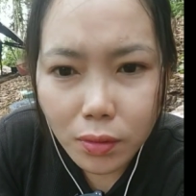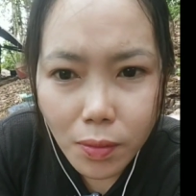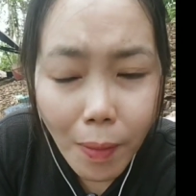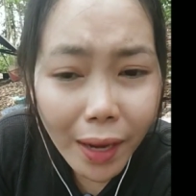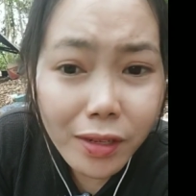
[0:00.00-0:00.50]

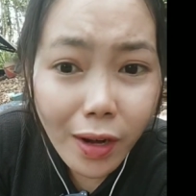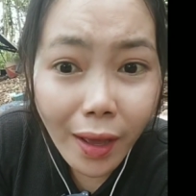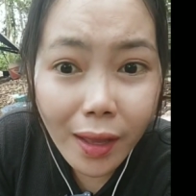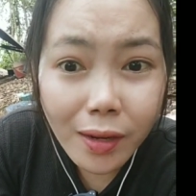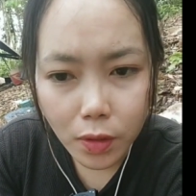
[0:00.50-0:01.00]
mandel
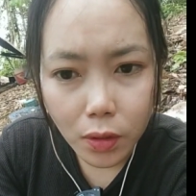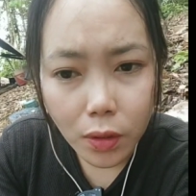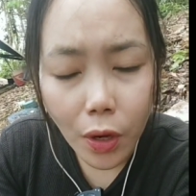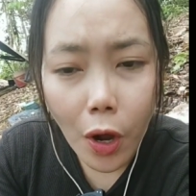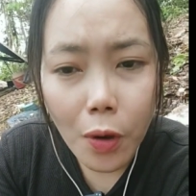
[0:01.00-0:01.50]
akan no
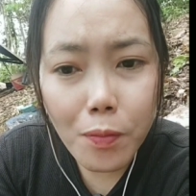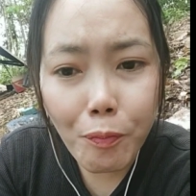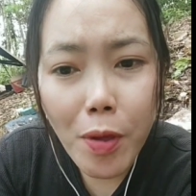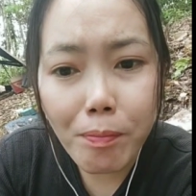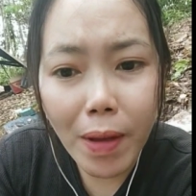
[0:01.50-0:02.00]

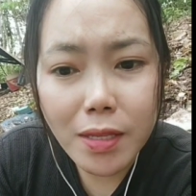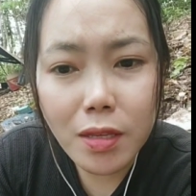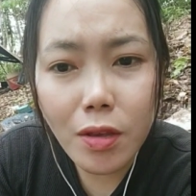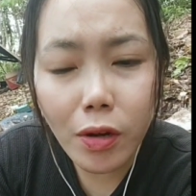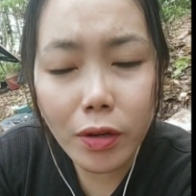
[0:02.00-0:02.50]
ompen
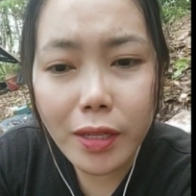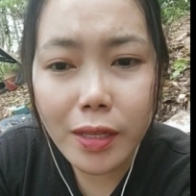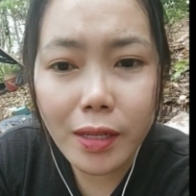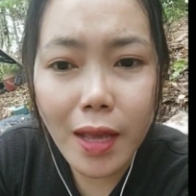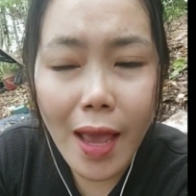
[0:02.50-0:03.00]
pasti hilo
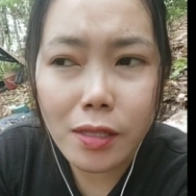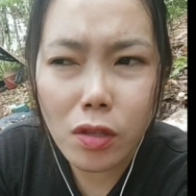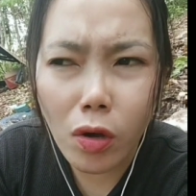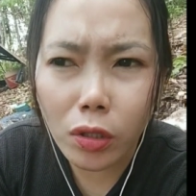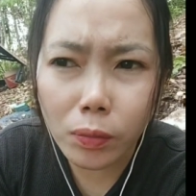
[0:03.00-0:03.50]
diri ai
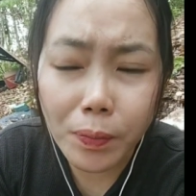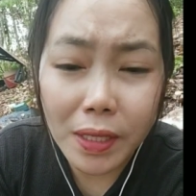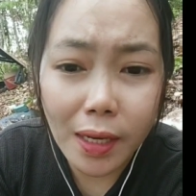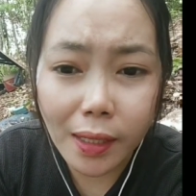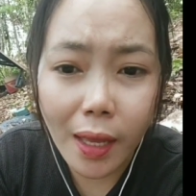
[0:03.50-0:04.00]
soot
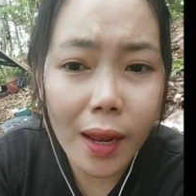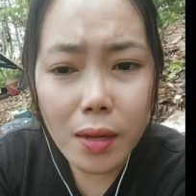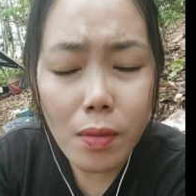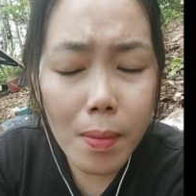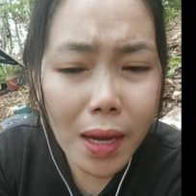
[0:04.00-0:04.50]
tiga
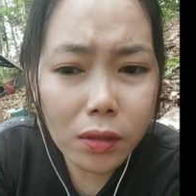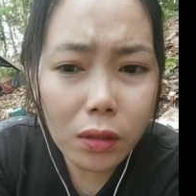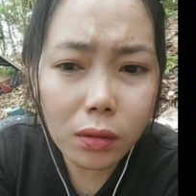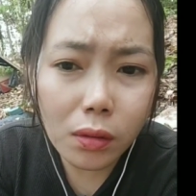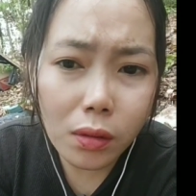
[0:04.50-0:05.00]
galan memang
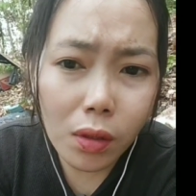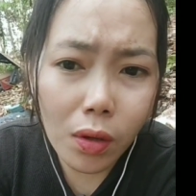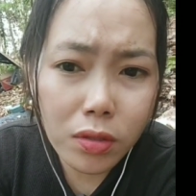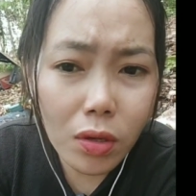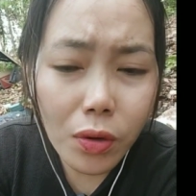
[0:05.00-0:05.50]
dot
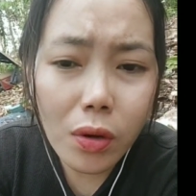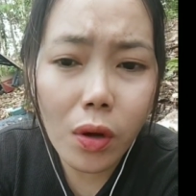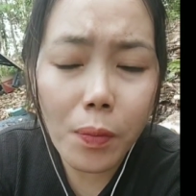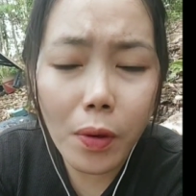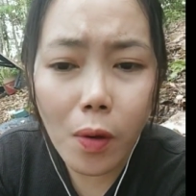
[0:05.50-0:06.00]

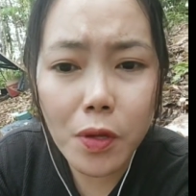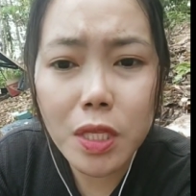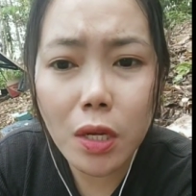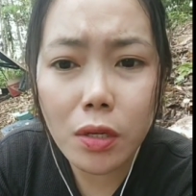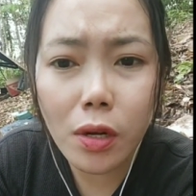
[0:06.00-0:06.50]
sonong kopi kopi
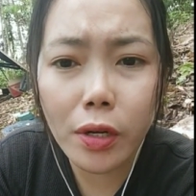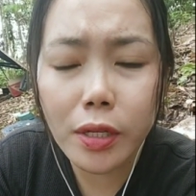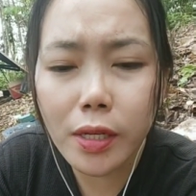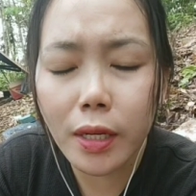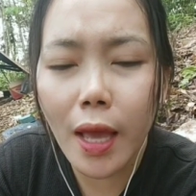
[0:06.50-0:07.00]
sian dia
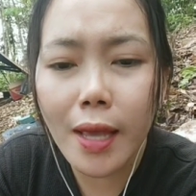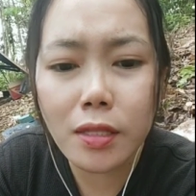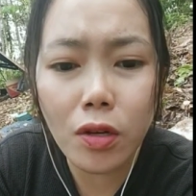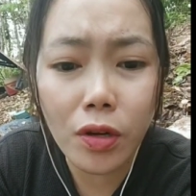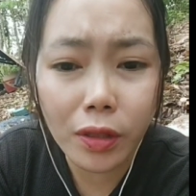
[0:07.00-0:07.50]
diri ai
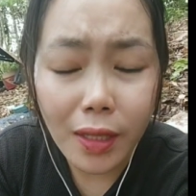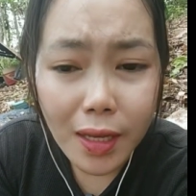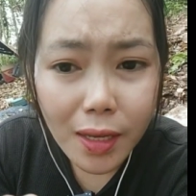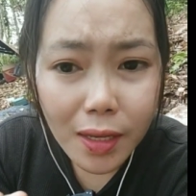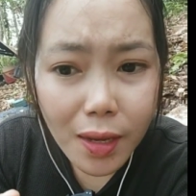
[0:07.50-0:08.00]
soot
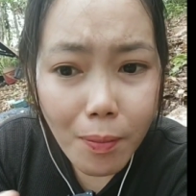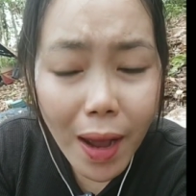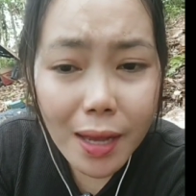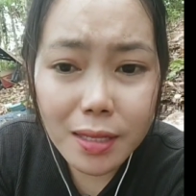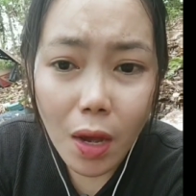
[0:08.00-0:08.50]

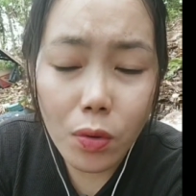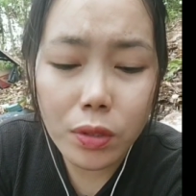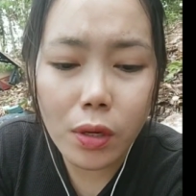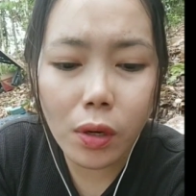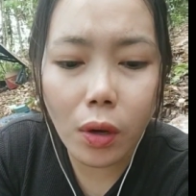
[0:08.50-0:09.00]
mangasau
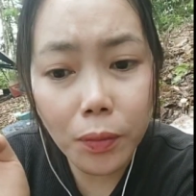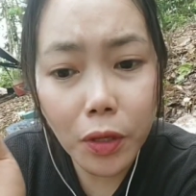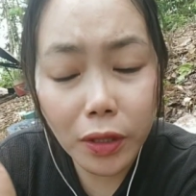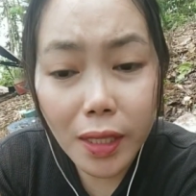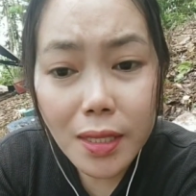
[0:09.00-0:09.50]
dia lo
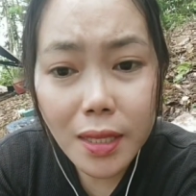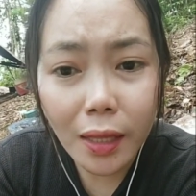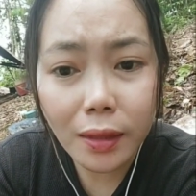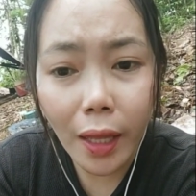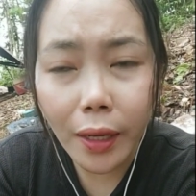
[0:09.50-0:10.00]
dot
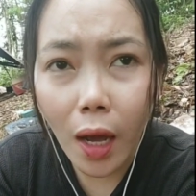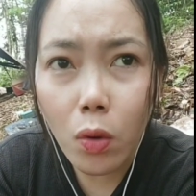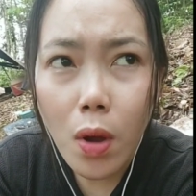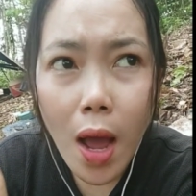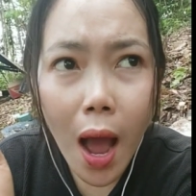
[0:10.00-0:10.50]
insan
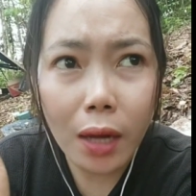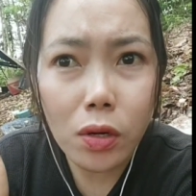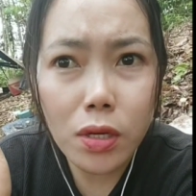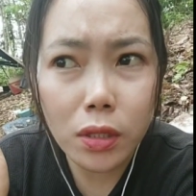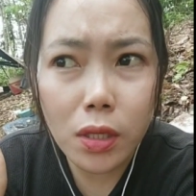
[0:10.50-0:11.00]
tadau
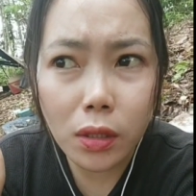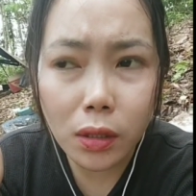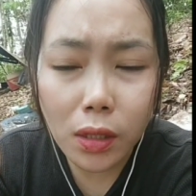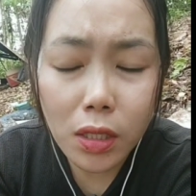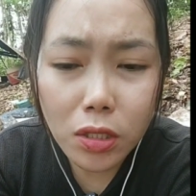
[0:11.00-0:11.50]
haro hitit
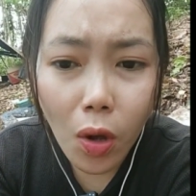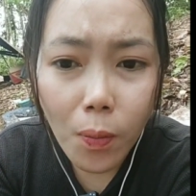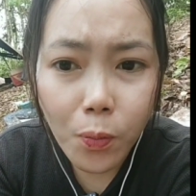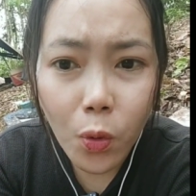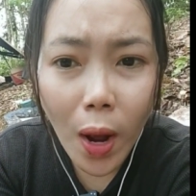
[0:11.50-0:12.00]
isok
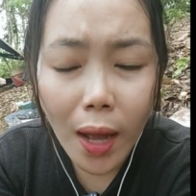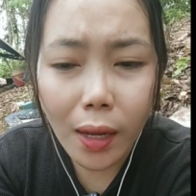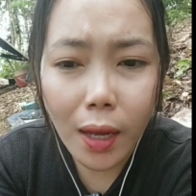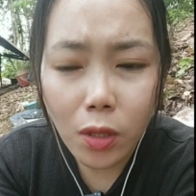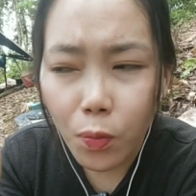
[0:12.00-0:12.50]
puak
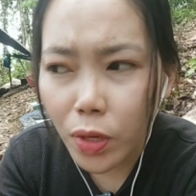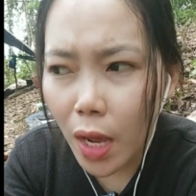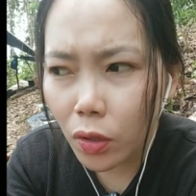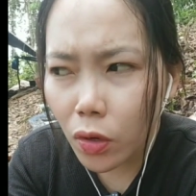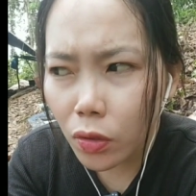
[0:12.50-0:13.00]
ataupun
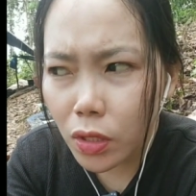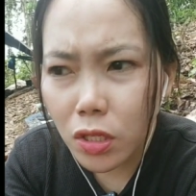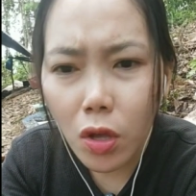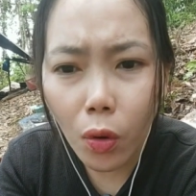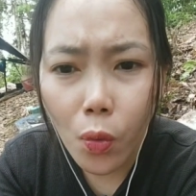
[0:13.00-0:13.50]
haro eh,
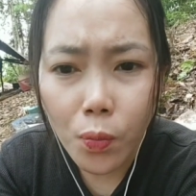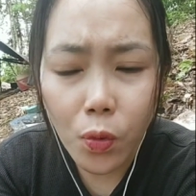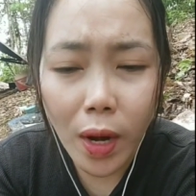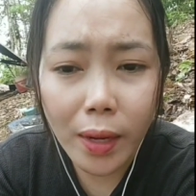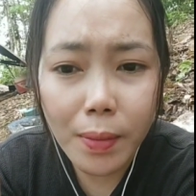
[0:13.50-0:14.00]
isok
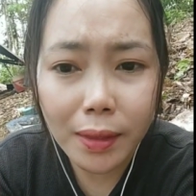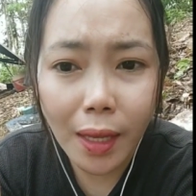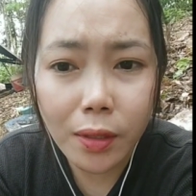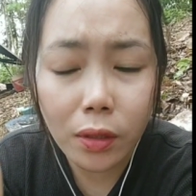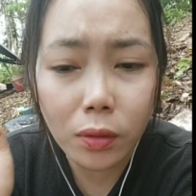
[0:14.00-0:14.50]
kumpulan
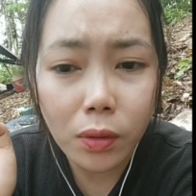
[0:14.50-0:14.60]
mantadot